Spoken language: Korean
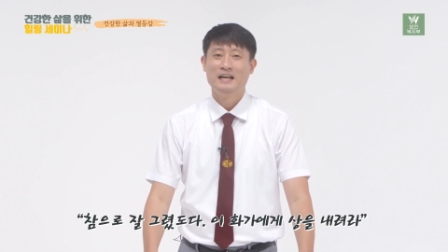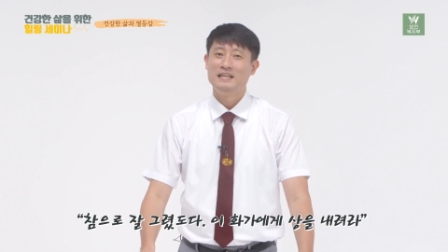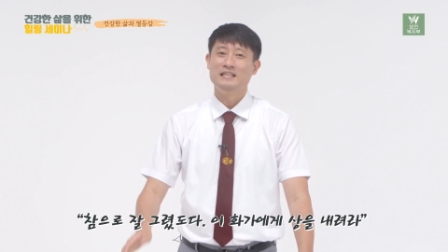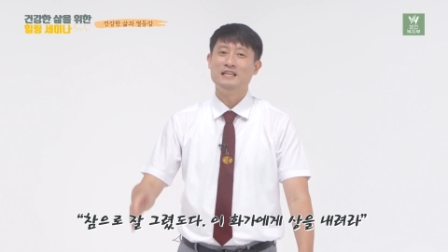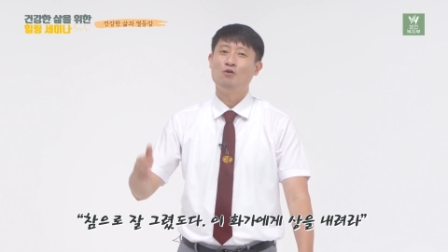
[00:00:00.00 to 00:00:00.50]

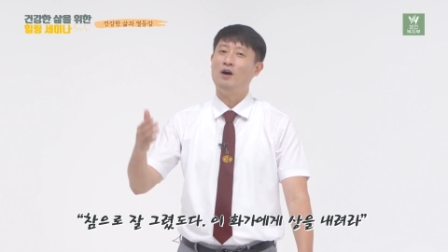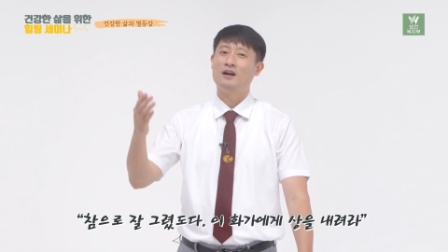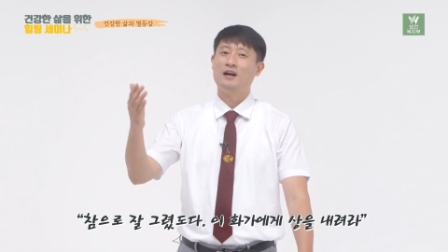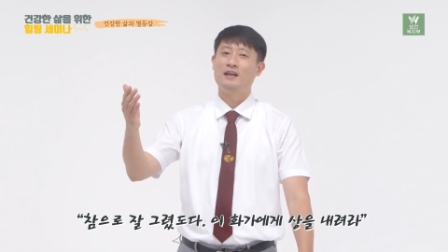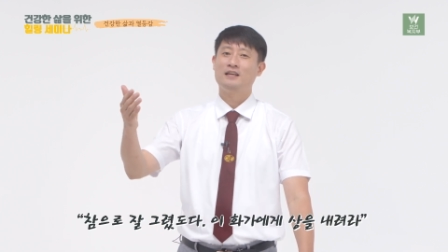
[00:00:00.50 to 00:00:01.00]
이
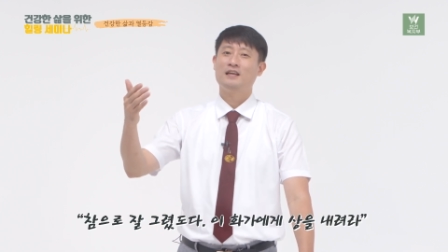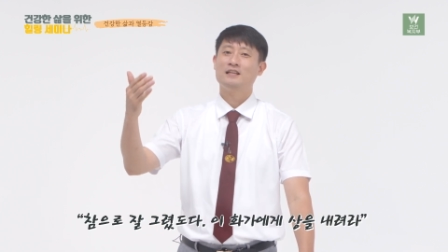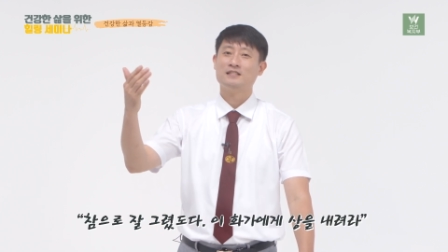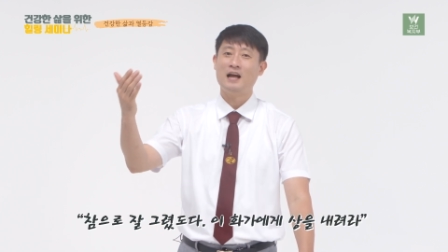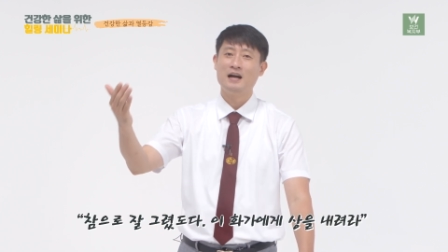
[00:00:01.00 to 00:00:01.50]
화가에게
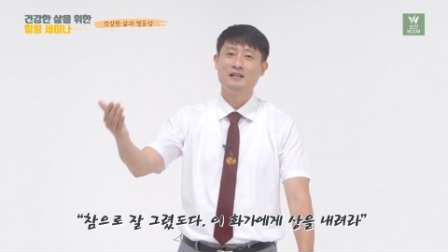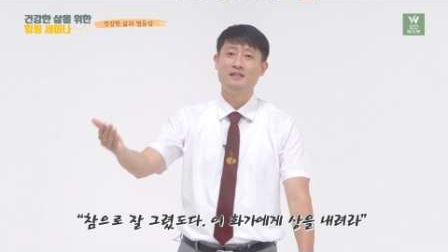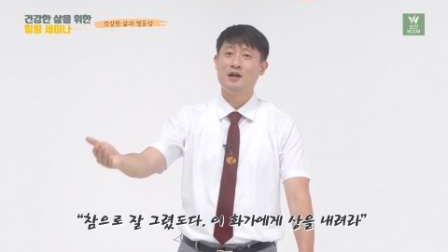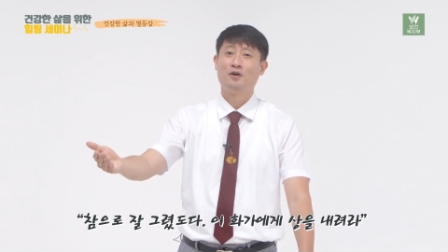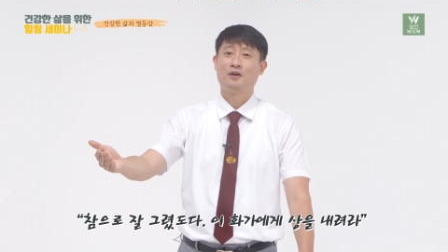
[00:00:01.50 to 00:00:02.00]
상을
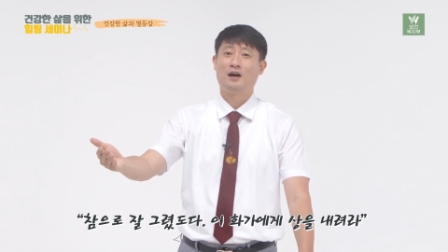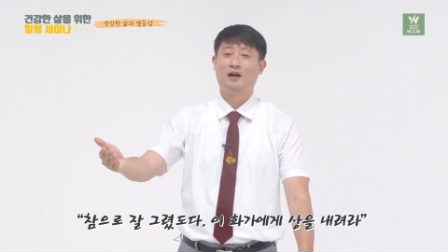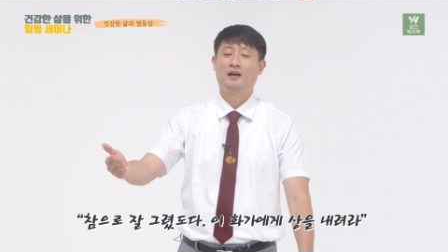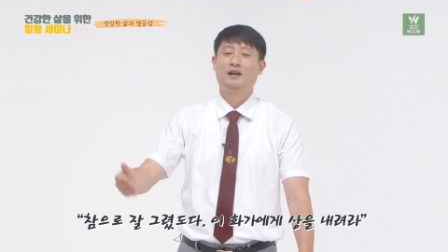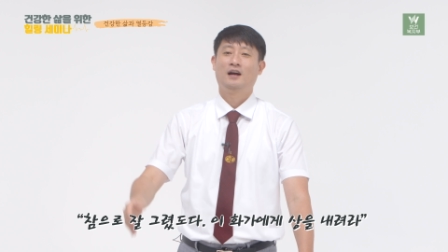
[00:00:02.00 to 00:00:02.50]

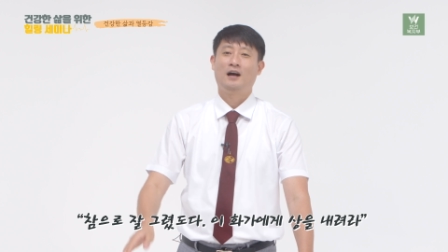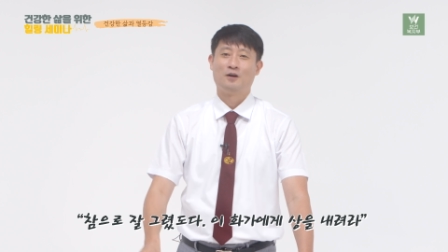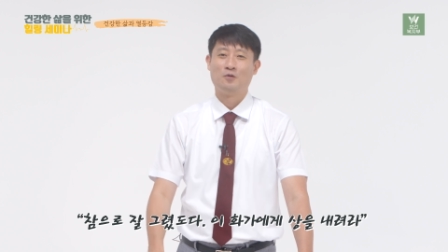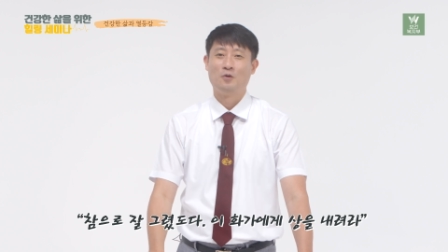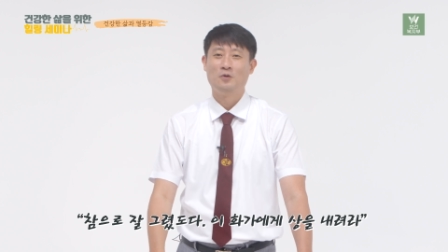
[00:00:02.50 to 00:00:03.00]
내려라
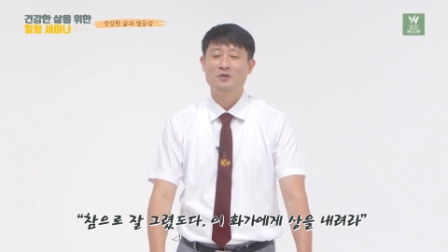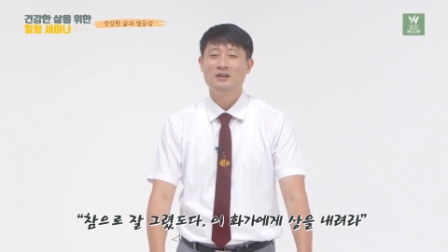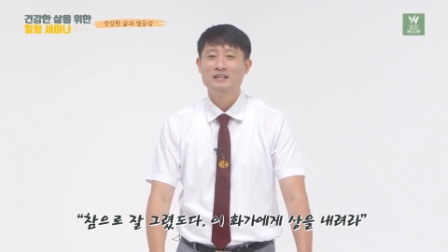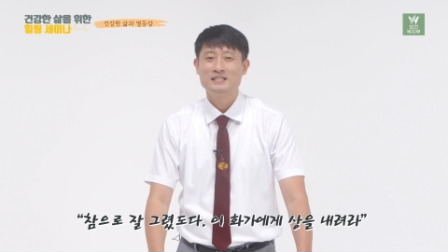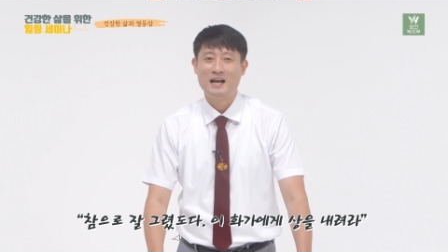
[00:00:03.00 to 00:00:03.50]
하고
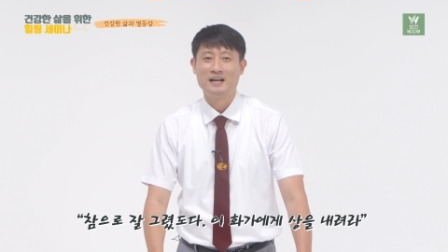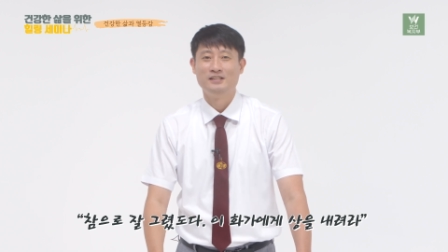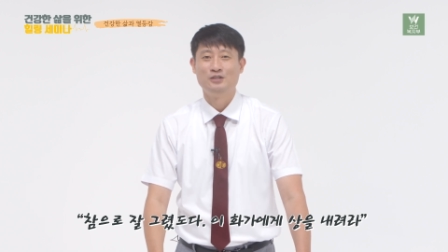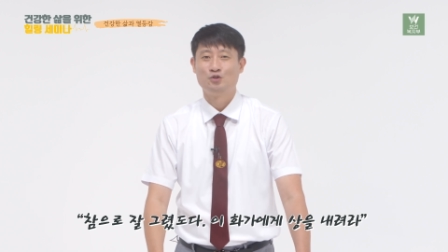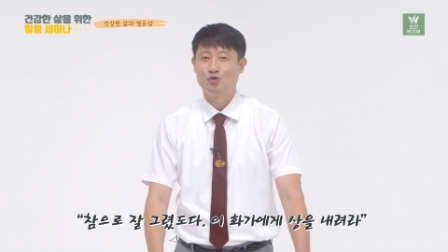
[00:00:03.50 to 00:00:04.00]

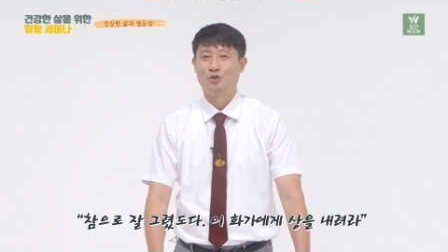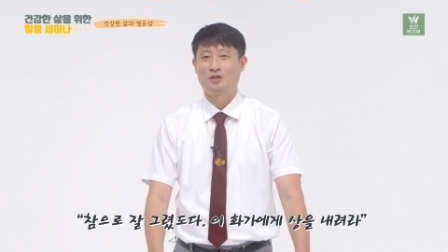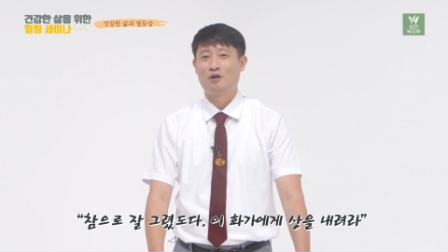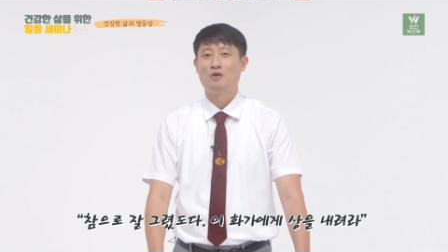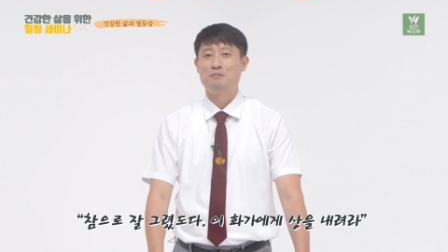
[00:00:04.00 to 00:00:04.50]
상을
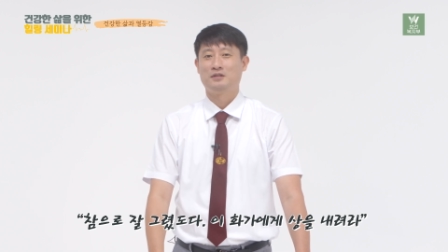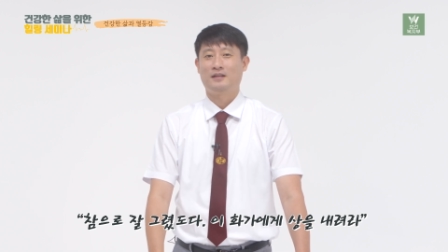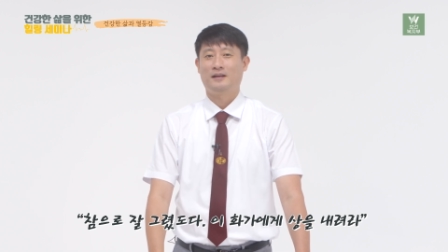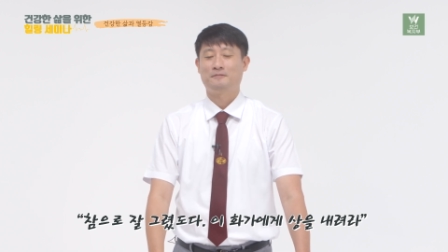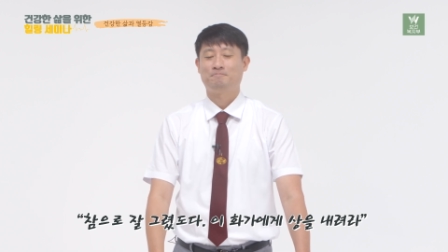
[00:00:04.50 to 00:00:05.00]
주었다고
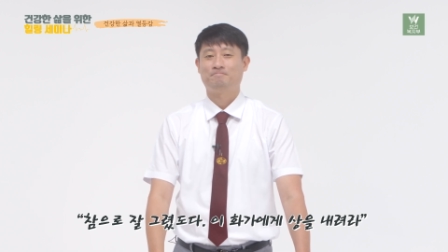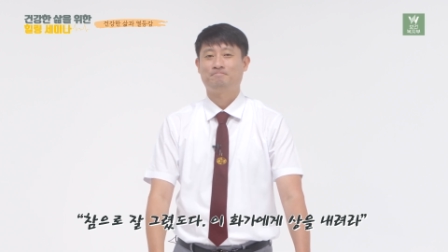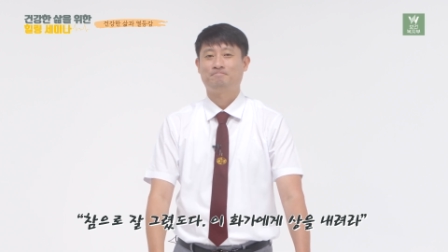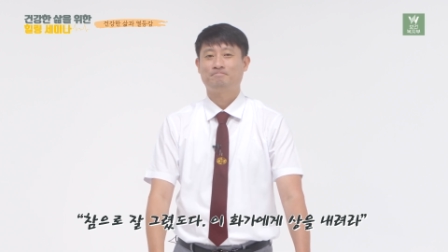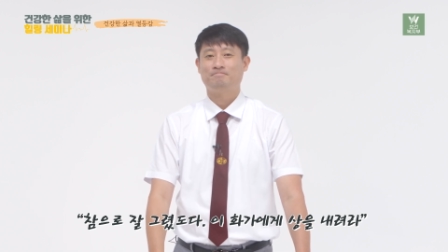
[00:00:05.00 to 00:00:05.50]
합니다.
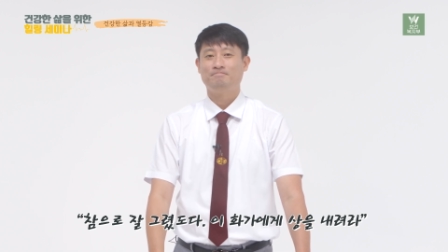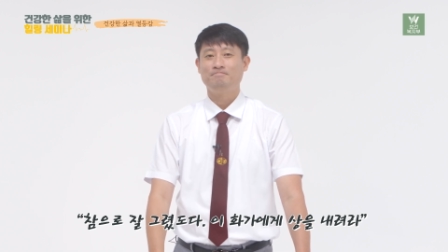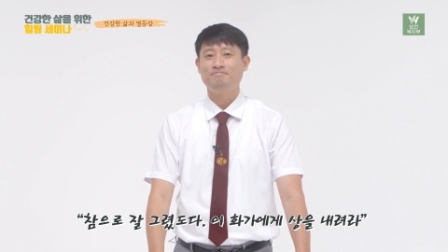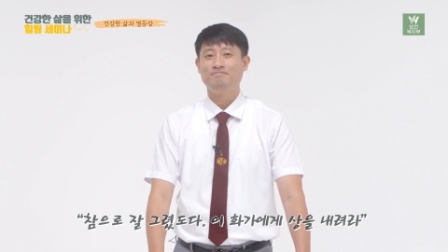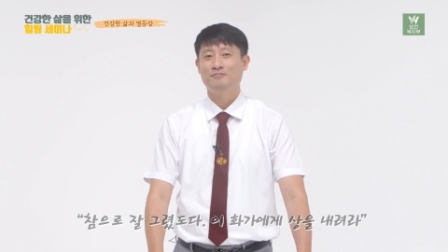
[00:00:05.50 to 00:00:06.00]

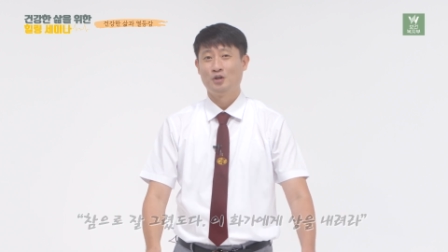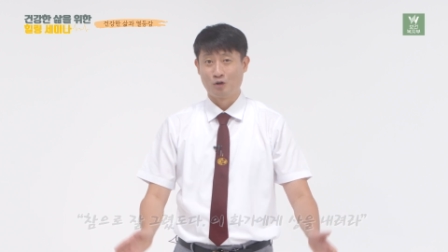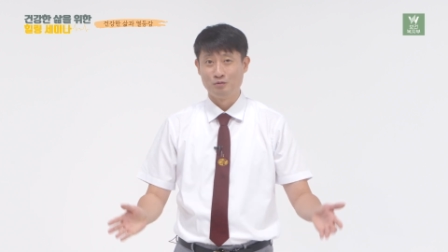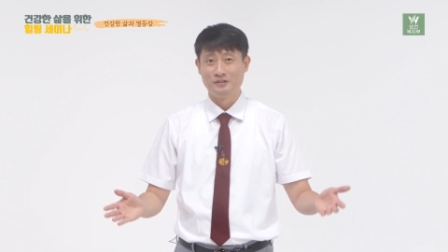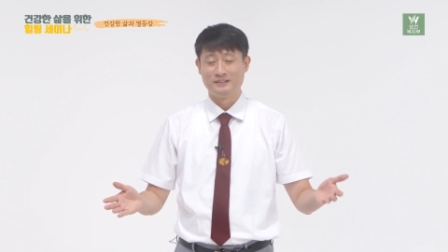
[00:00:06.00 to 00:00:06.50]

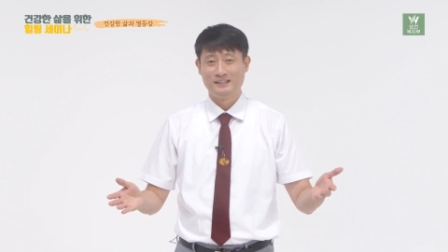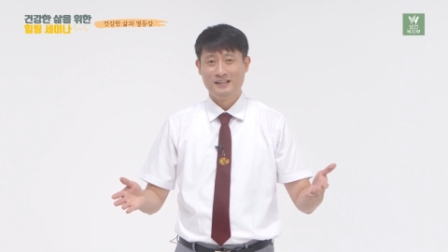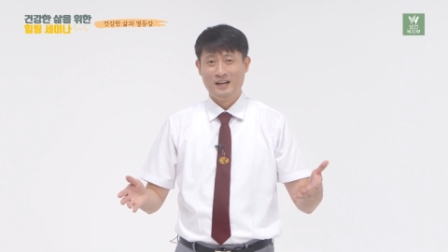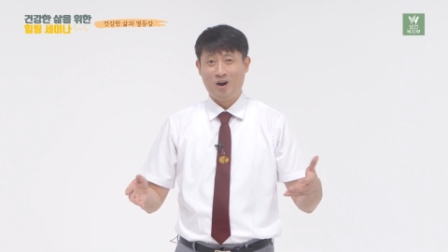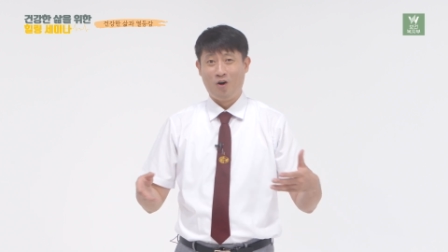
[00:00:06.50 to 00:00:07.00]
여러분,
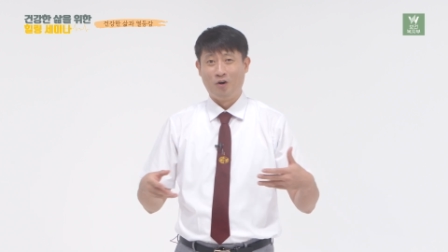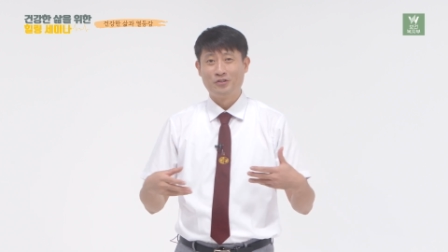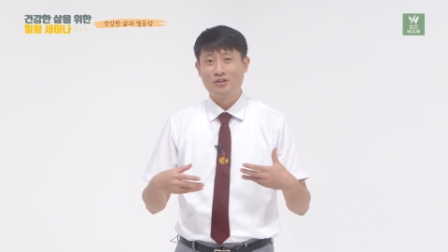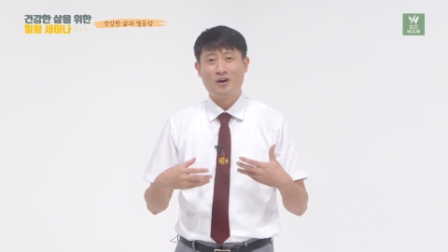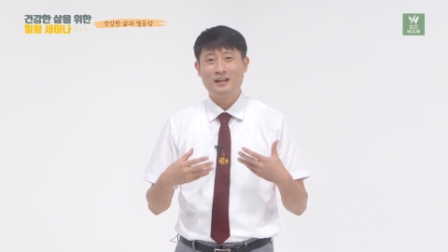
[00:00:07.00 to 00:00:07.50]

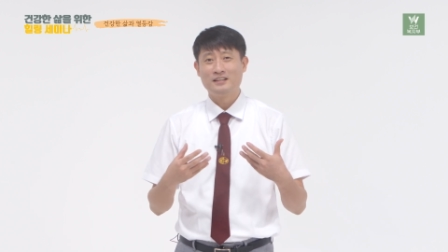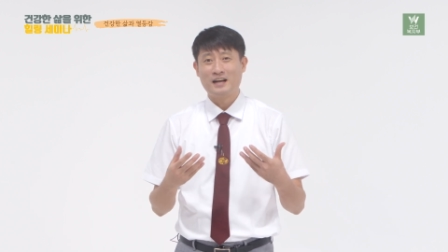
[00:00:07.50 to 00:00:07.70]
어떠한